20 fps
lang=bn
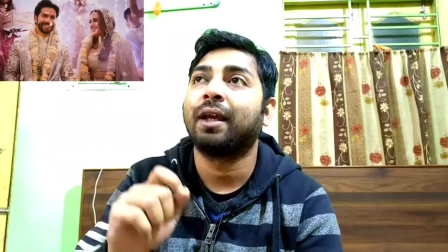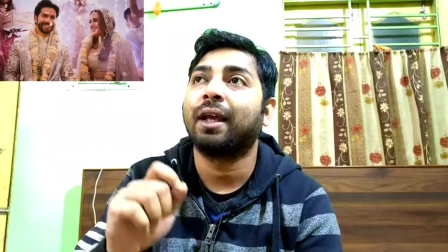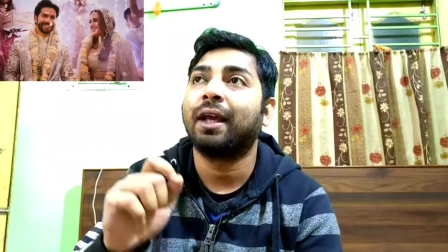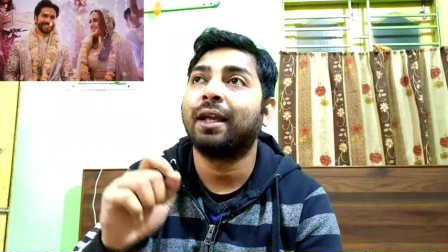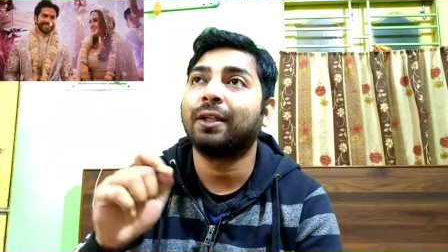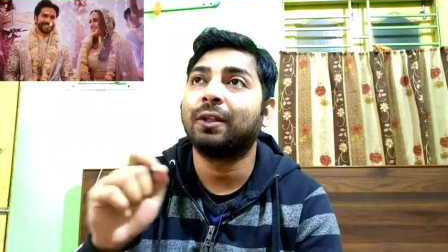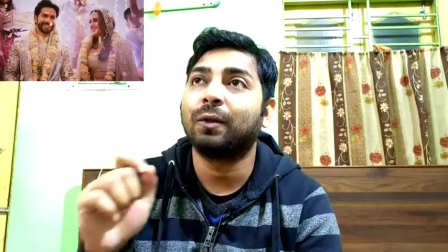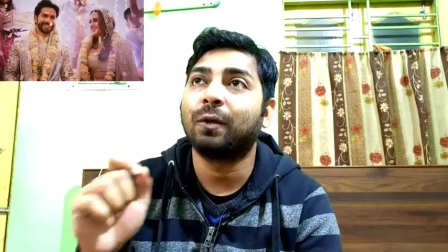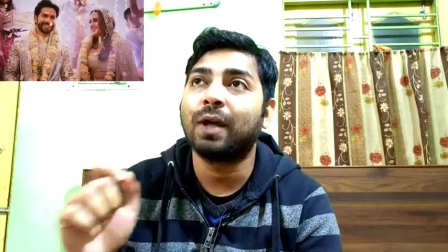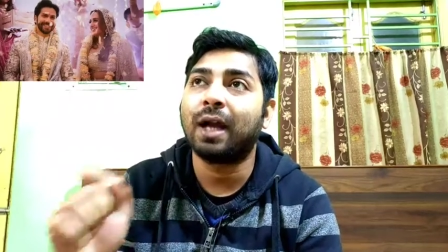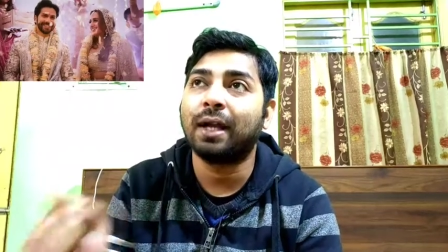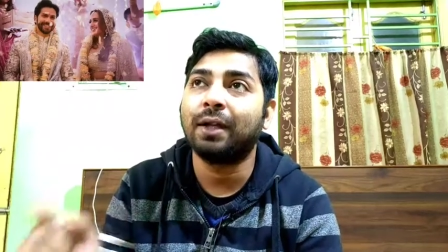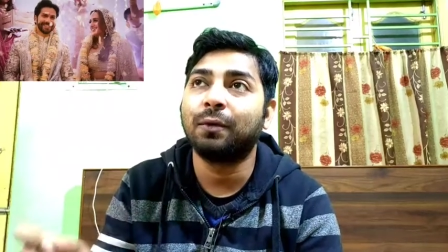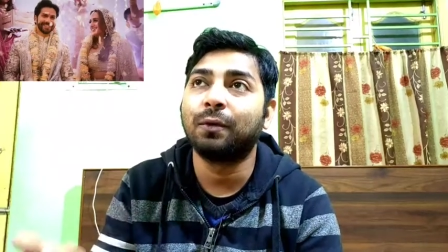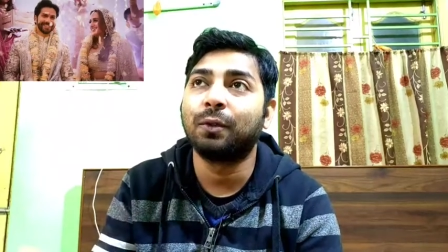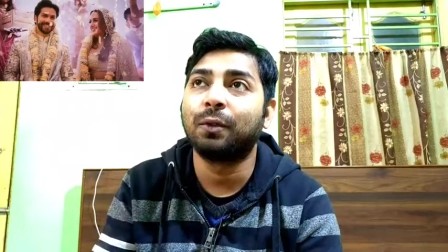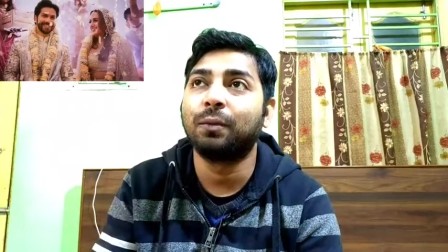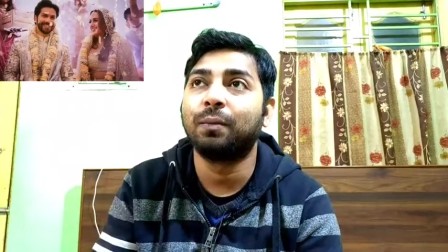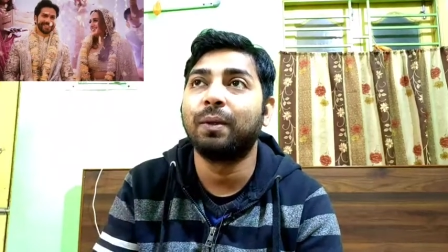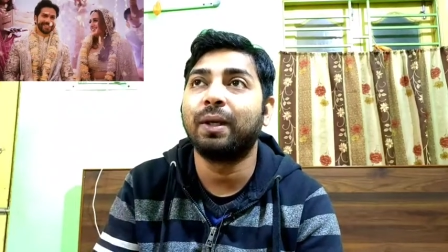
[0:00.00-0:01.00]
এই তো গাড়ি
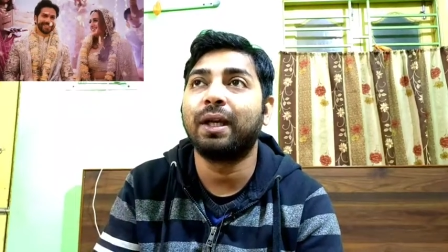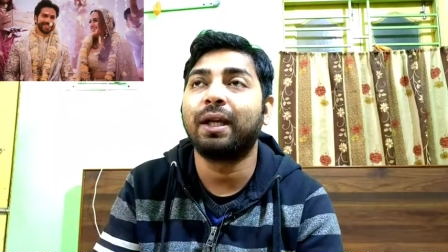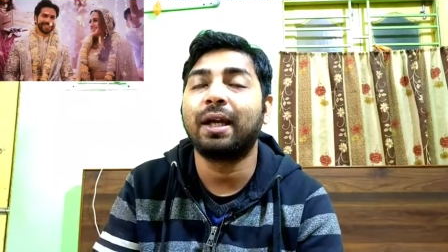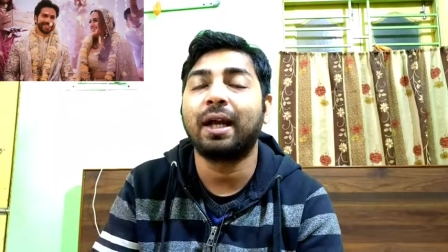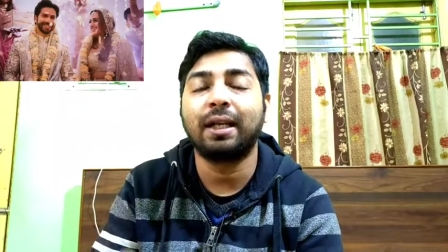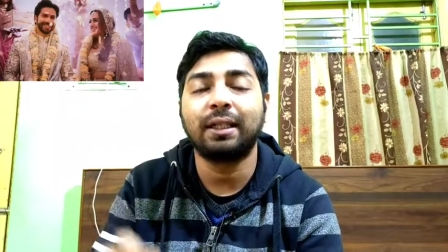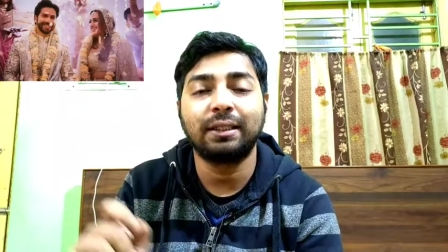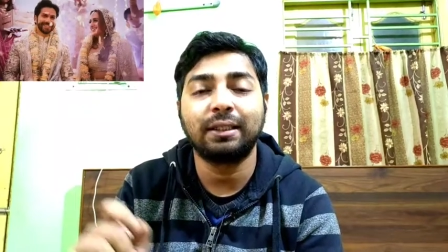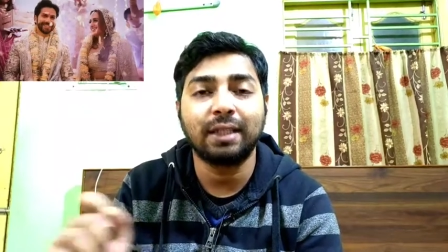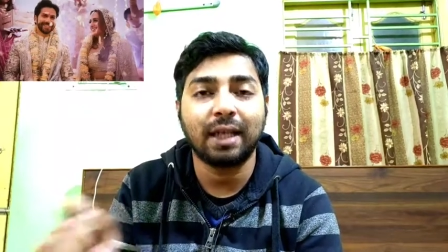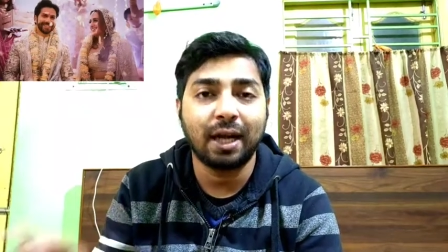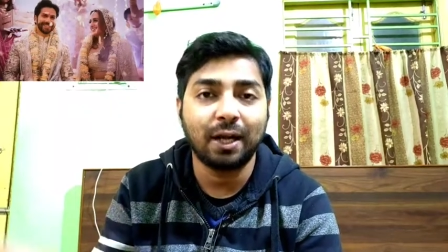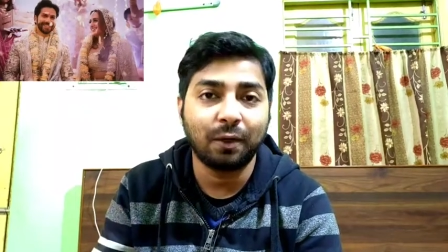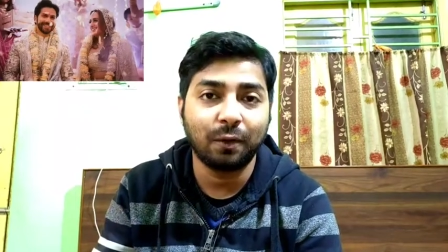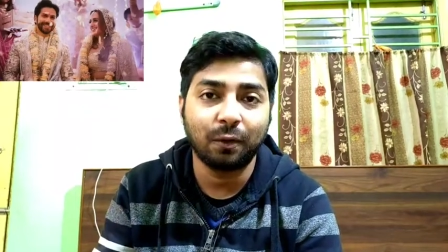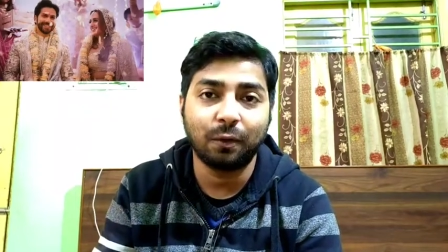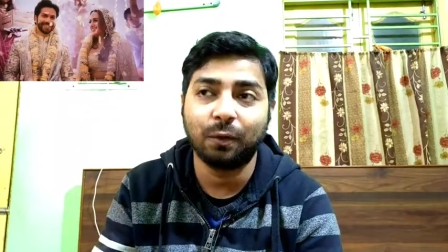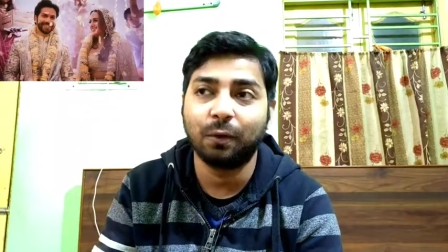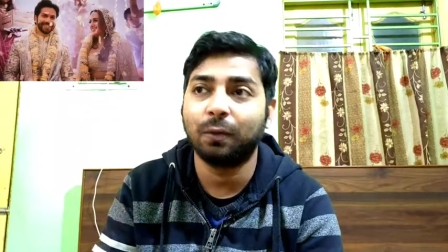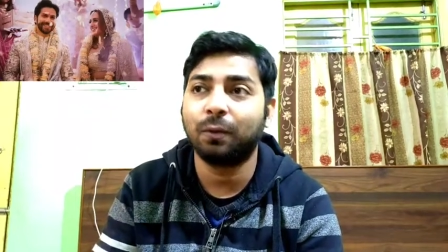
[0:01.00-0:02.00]
উঠবে গাড়ি স্টার্ট
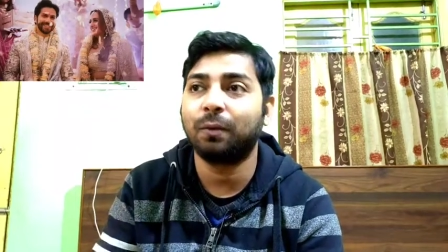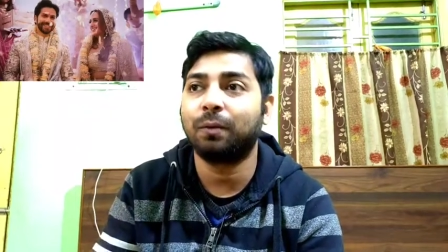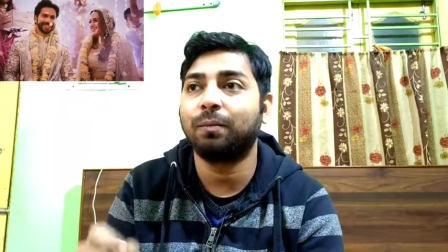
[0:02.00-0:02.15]
হলো